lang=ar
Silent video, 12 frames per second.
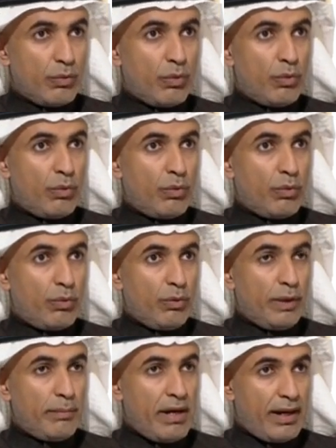
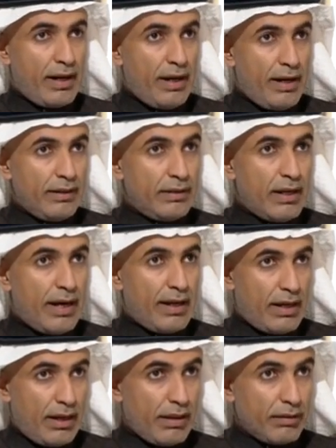وعبارة عن
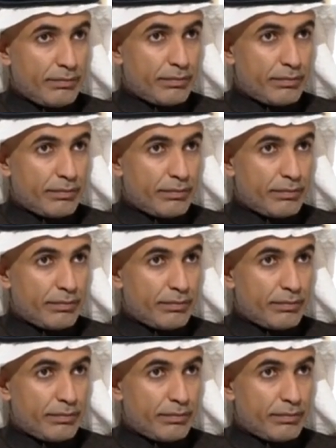أعراض